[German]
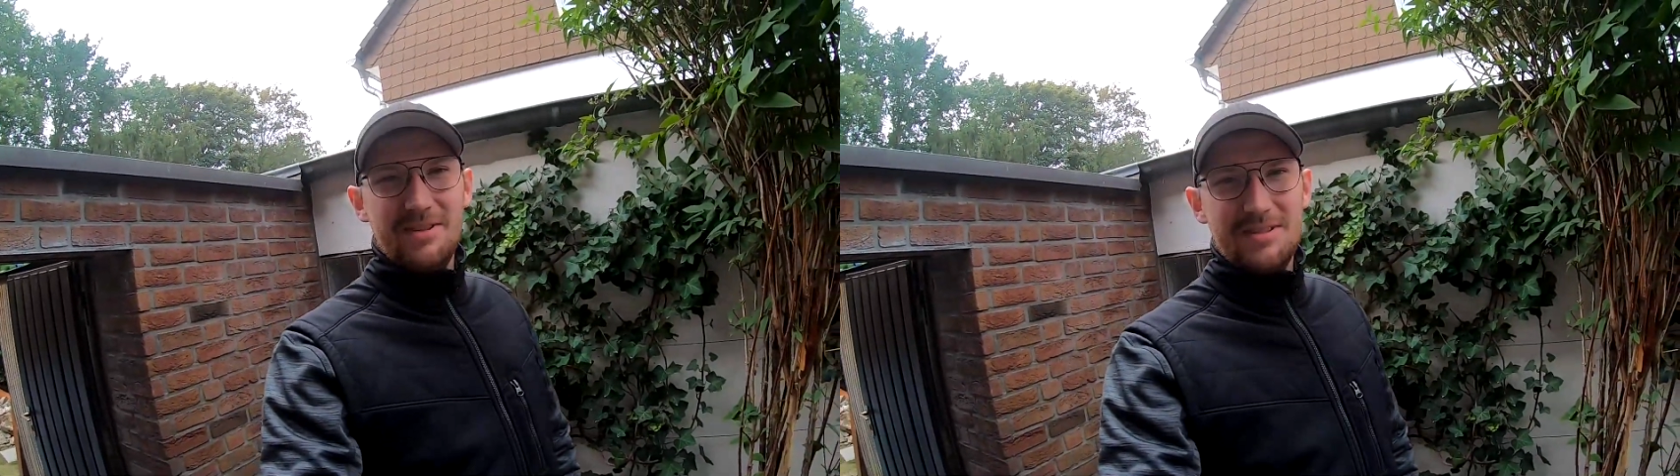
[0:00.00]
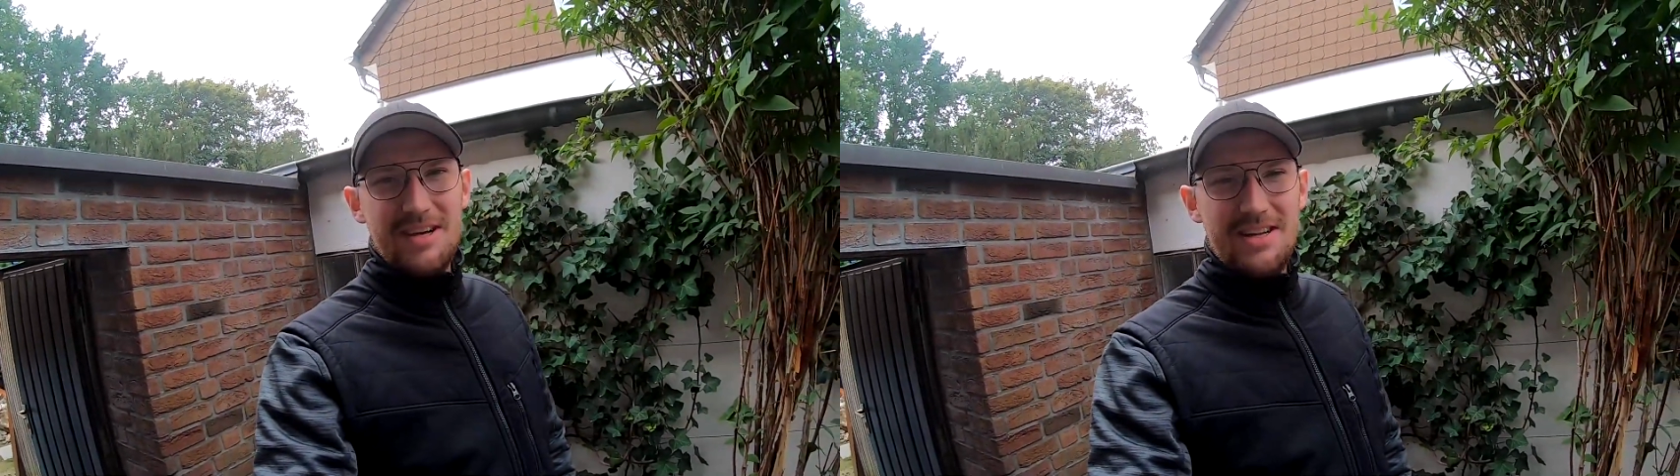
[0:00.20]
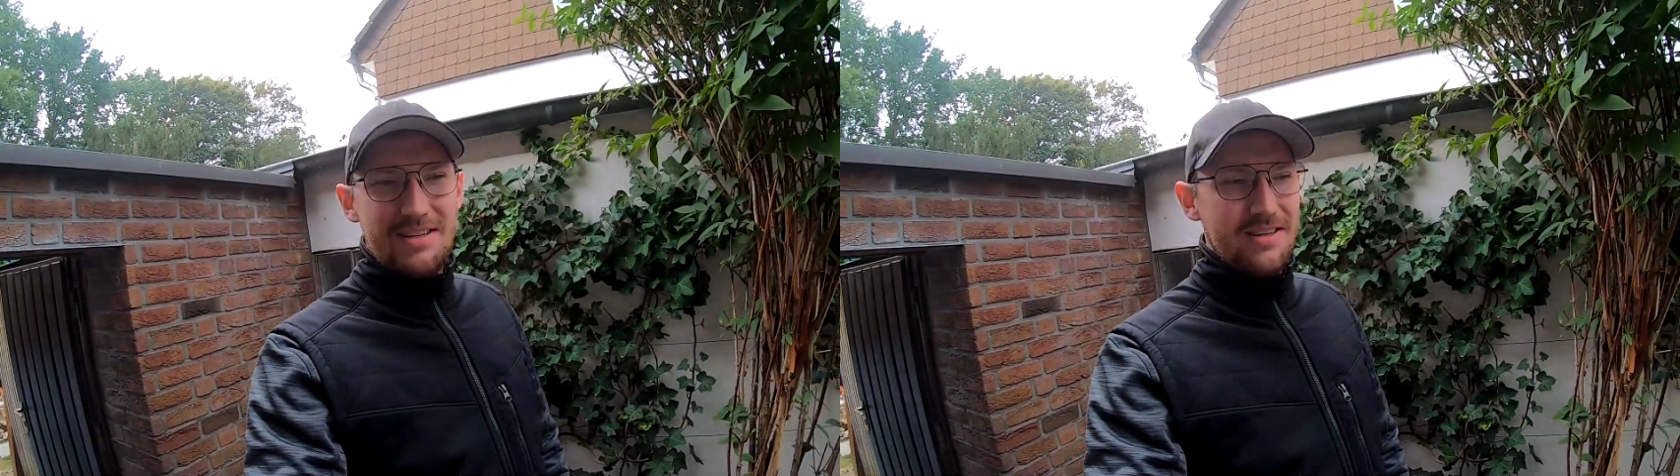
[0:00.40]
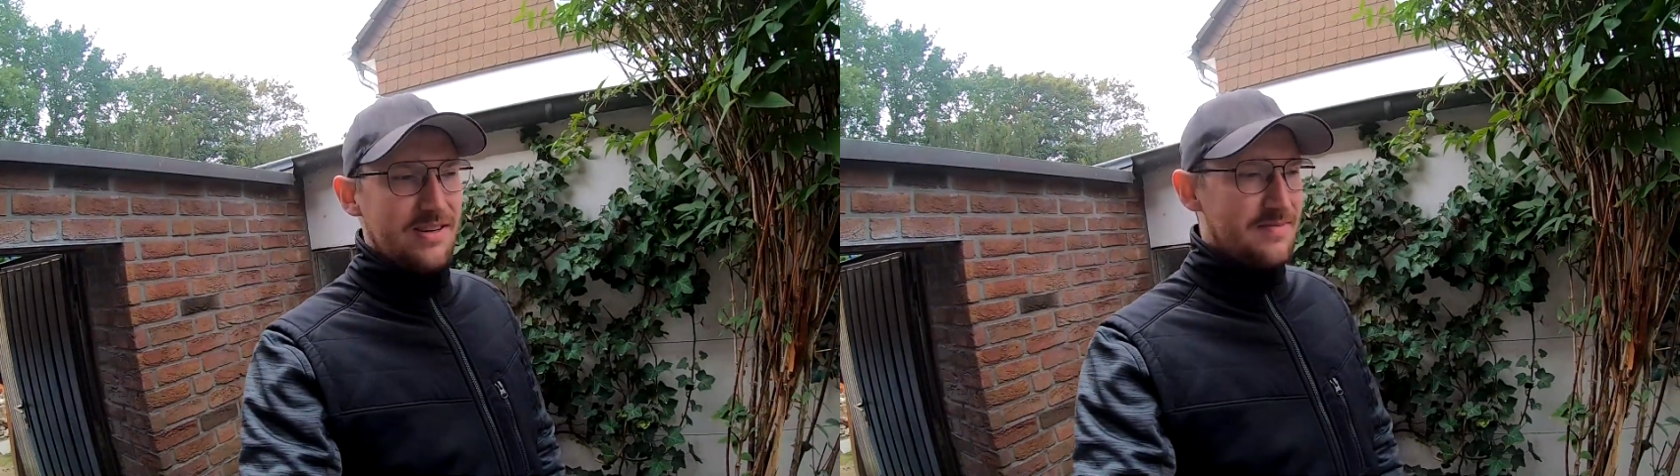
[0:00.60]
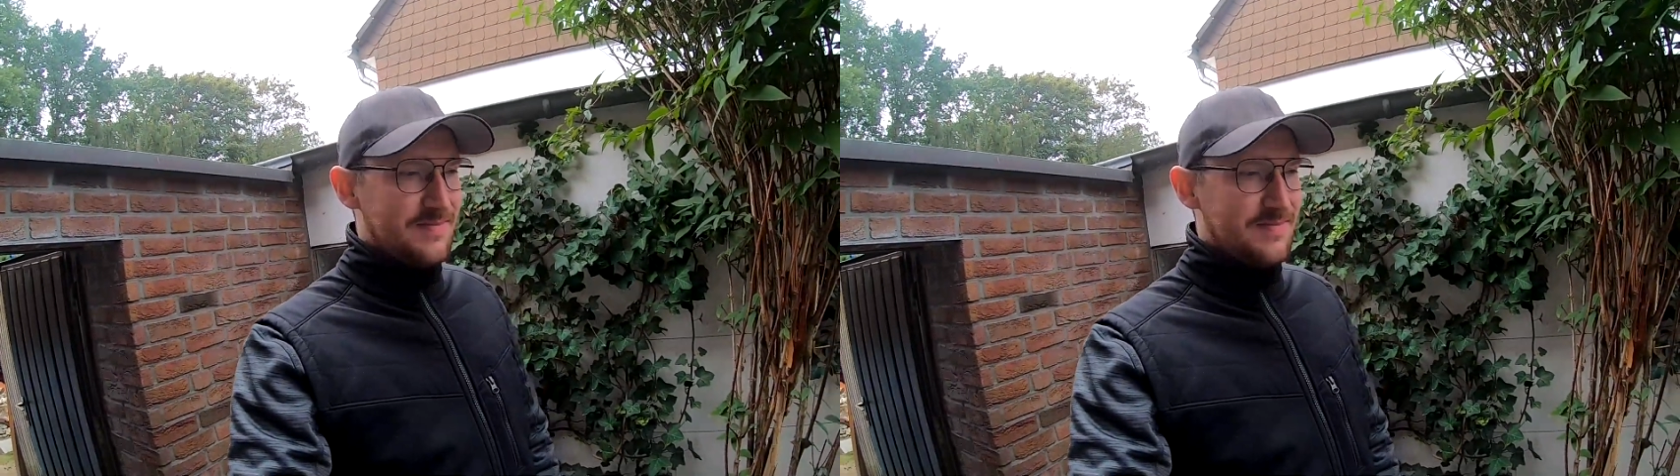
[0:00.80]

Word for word: wird es kalt hier.